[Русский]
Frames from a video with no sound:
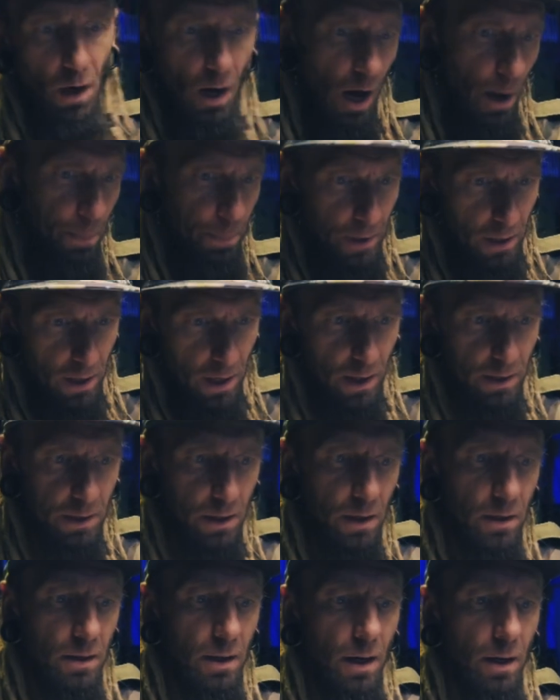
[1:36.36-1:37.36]

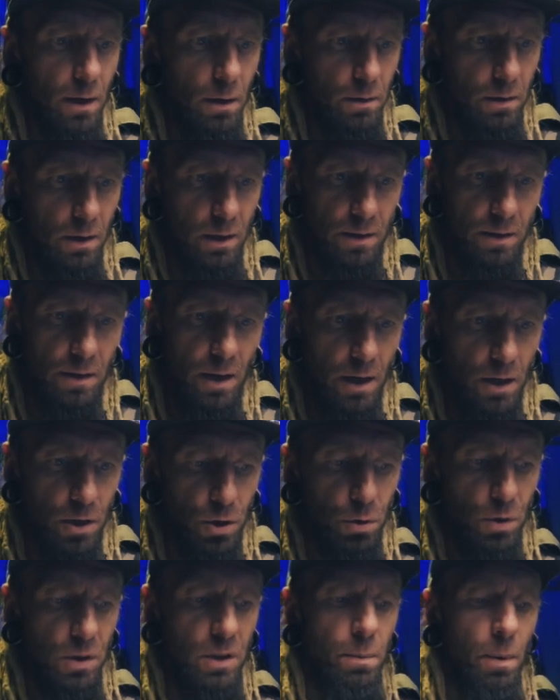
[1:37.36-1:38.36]
оператор, да, ты знаешь,
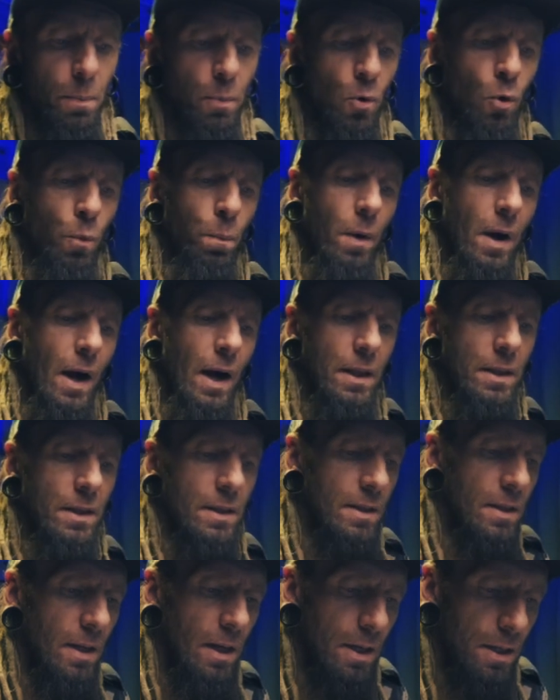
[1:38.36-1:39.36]
что себе покупать,
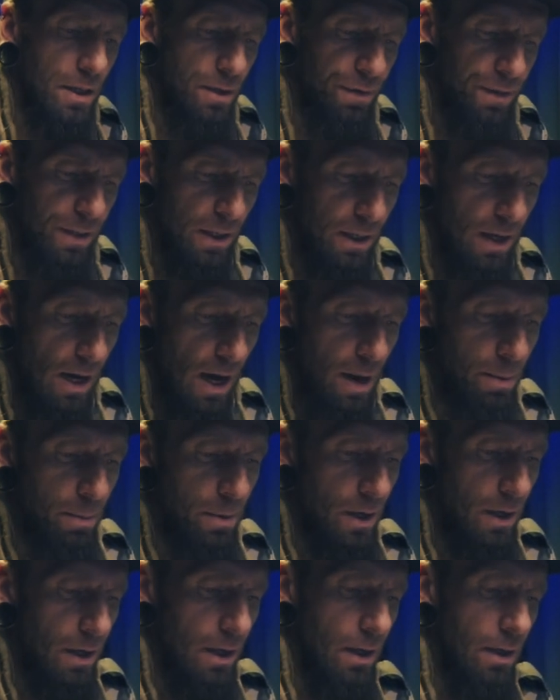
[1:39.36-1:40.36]
ты знаешь все
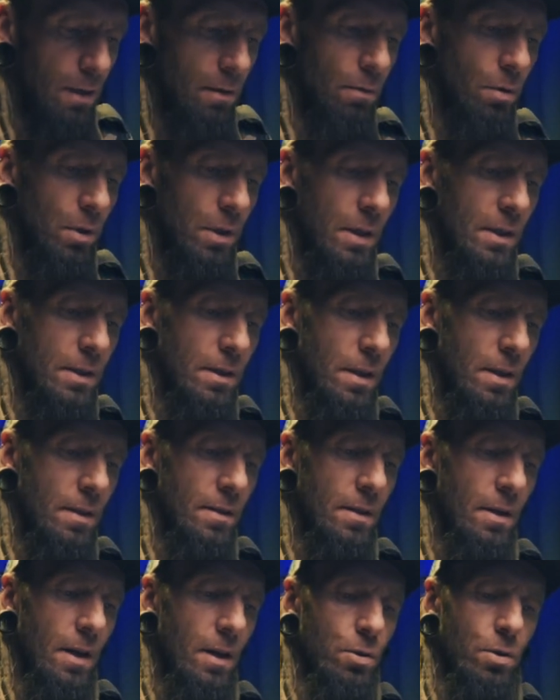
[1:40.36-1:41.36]
камеры, вот, если не
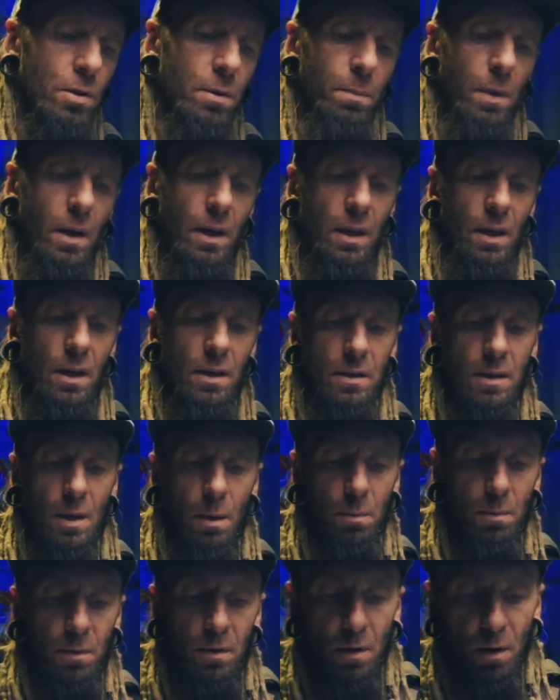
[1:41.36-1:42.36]
знаешь, у тебя есть
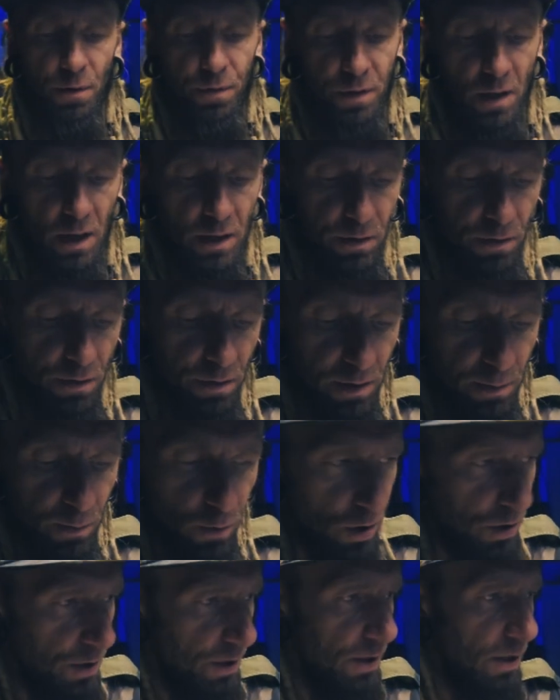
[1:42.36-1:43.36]
там, не знаю, финансовая
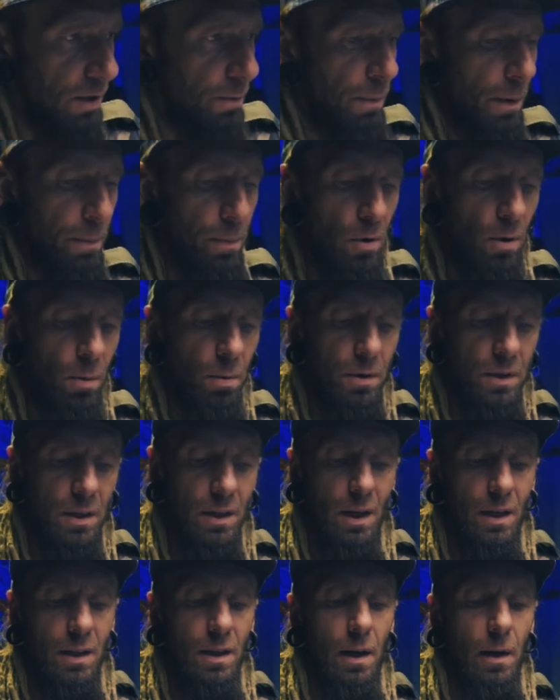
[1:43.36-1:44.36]
возможность это попробовать и
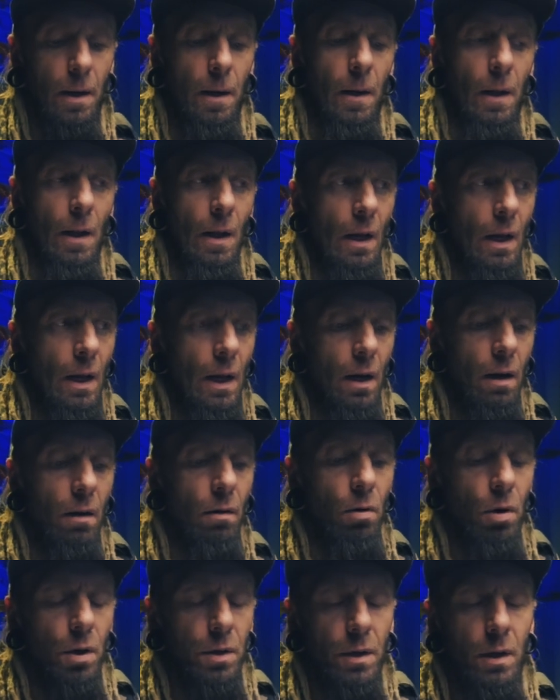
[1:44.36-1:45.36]
так далее.
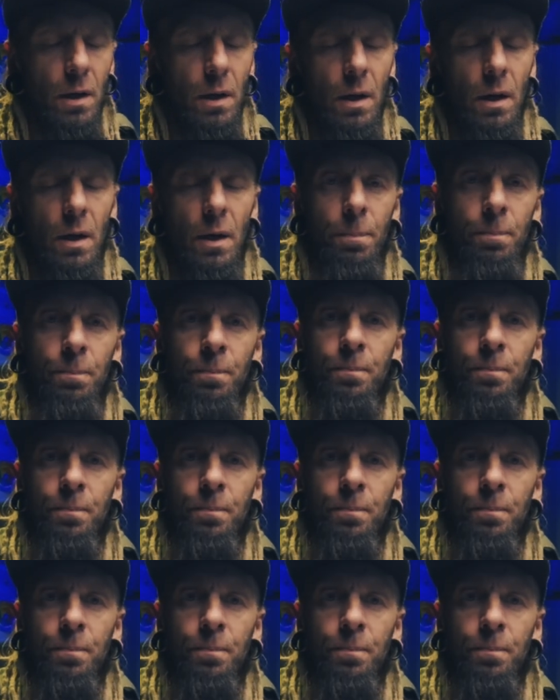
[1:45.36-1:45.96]
Вот, э,